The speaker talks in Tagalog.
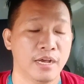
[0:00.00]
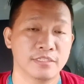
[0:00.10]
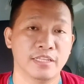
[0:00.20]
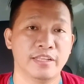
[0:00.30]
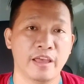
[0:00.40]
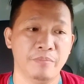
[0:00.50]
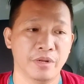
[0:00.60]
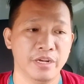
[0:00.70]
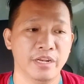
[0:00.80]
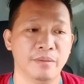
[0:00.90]
as a
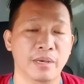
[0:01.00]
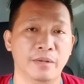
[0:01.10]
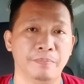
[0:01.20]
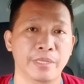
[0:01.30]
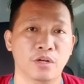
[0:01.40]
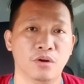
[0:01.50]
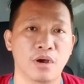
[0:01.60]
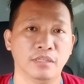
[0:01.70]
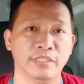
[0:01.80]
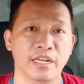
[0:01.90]
driver din naman pero
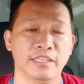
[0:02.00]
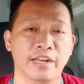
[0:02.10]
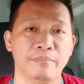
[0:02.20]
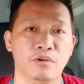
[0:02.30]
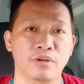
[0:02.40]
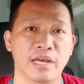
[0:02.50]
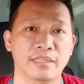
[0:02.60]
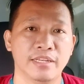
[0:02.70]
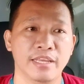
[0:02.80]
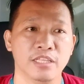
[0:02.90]
ang dinadrive ko
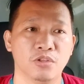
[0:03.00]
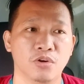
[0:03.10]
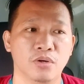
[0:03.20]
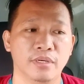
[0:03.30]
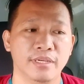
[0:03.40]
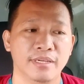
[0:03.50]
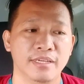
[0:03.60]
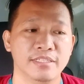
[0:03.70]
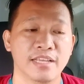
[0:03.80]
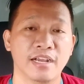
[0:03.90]
dati dito
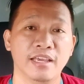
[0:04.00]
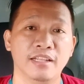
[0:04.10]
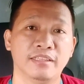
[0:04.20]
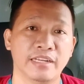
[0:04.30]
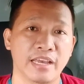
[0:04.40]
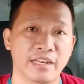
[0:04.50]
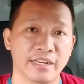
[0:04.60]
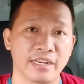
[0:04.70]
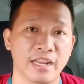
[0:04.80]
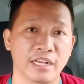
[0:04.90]
isang
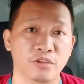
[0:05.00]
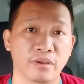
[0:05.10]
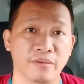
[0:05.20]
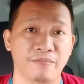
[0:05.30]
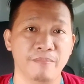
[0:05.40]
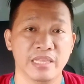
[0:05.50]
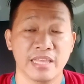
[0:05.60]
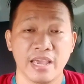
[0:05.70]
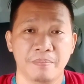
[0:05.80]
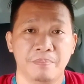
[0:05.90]
L300 lang yung FB
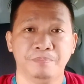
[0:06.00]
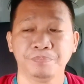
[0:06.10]
type